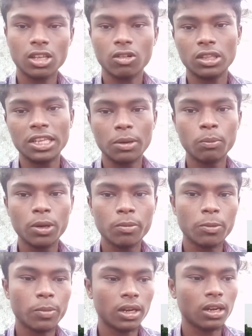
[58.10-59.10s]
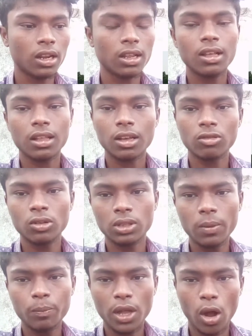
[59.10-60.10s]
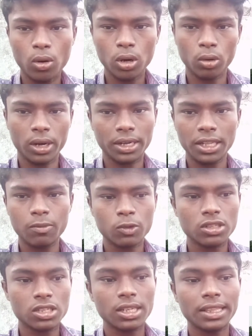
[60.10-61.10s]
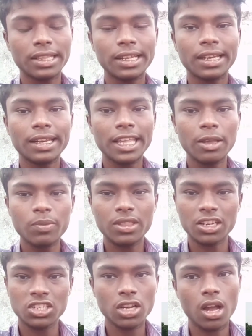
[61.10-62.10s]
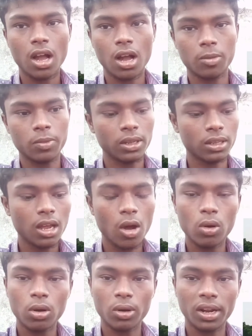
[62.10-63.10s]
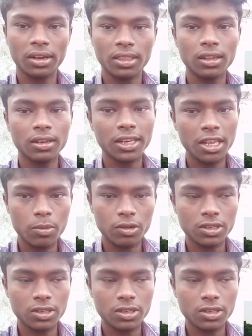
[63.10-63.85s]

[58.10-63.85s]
சார் வந்து இம்ப்ளிமெண்ட் பண்ணியிருக்காரு அதாவது வந்து அவங்களோட டீம் வச்சு டீம் தக்ஷா அப்படிங்கிற அவங்களோட டீமை